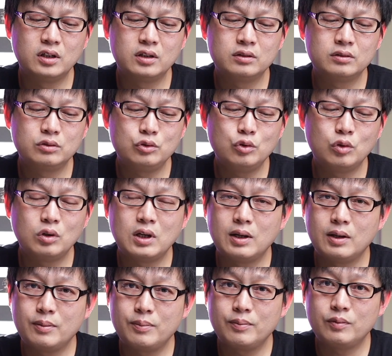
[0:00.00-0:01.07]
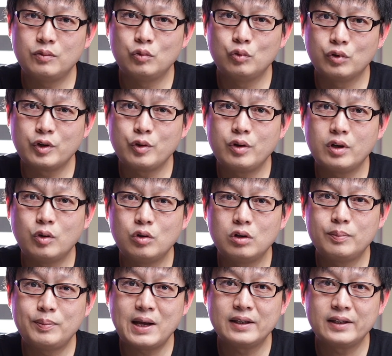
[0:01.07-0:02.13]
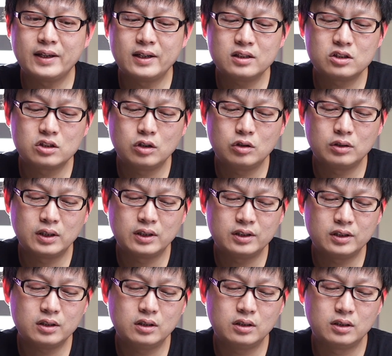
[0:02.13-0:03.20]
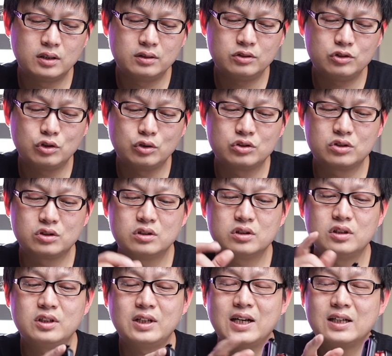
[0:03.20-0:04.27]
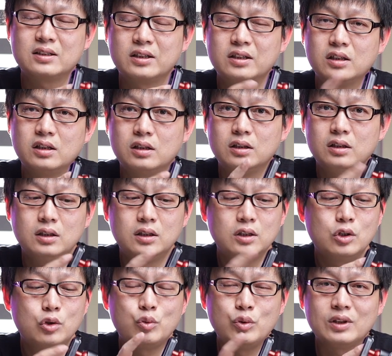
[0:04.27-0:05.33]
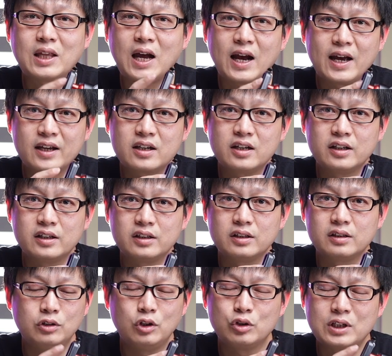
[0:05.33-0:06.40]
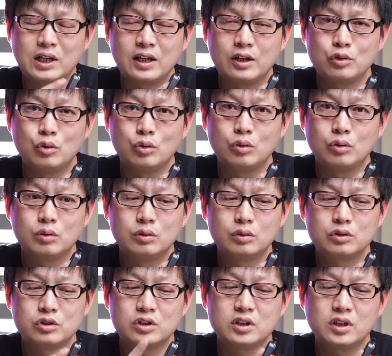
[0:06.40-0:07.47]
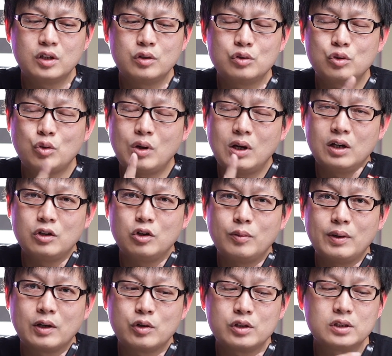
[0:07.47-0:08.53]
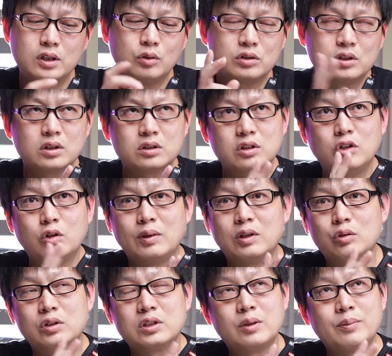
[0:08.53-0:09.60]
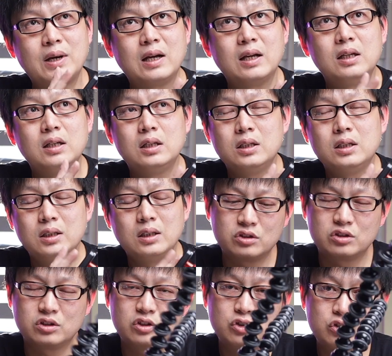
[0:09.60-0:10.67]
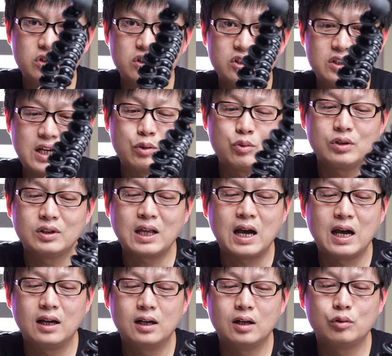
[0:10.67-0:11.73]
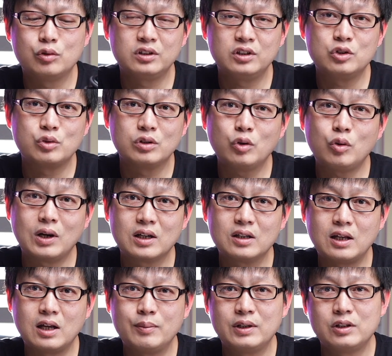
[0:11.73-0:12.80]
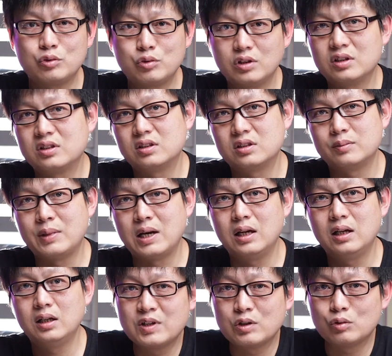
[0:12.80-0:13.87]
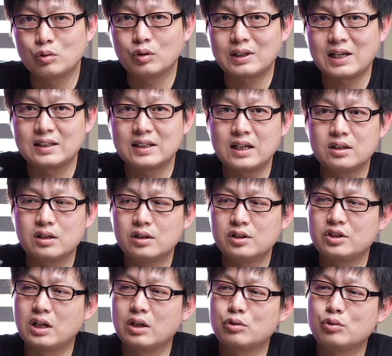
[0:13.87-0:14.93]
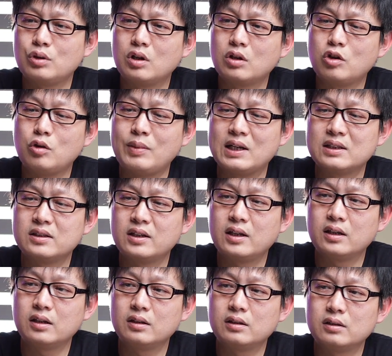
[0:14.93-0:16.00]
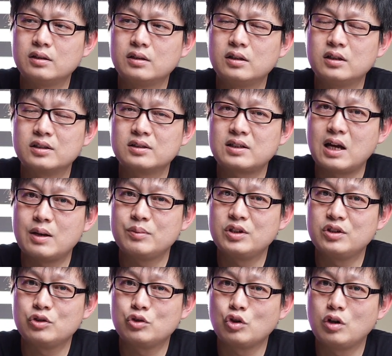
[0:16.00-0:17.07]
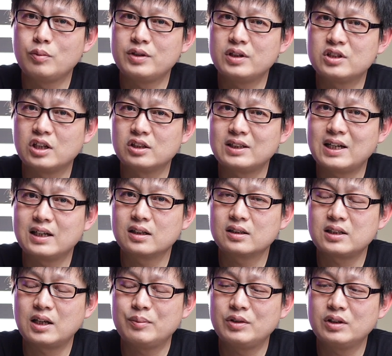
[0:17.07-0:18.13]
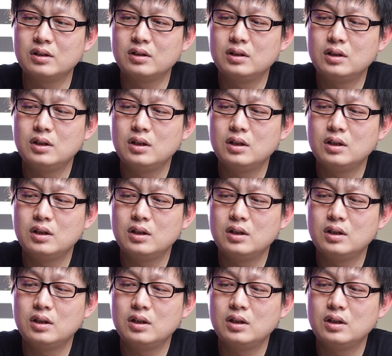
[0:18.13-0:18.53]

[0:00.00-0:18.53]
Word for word: 能用了五个月或者半年的时候呢，你可能就只剩下这个云台可以留下来用，就相当于花了六百块钱，我这个是六百多块钱吧，只剩下云台了。我你觉得划得来吗？你觉得值吗？如果大家想需要购买这样一个产品，Joby 脚架的一个产品